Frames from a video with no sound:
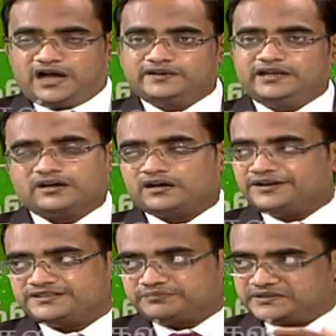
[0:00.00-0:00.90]
அதில் எங்கள்
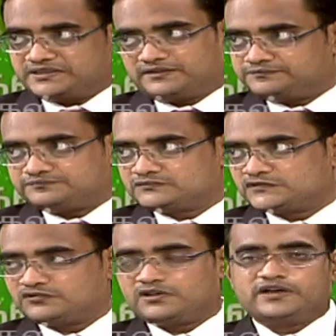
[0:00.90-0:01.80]
காலேஜ் ஸ்பெஷல்
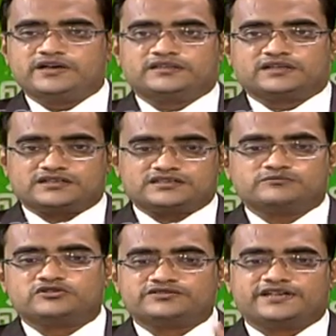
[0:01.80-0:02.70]
ஸோ இந்த
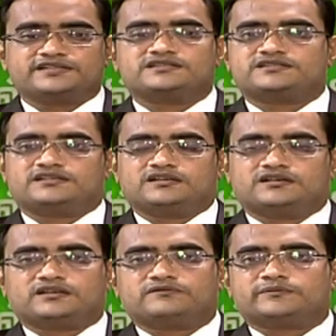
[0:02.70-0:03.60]
கஸ்டம்ஸ் ஹவுஸ்
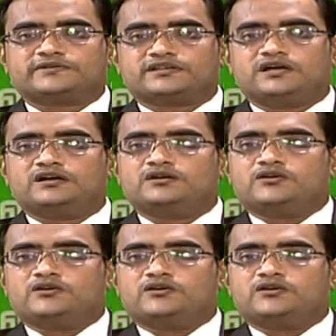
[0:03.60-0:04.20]
ஏஜென்சின்றது வந்து பார்த்திங்கன்னா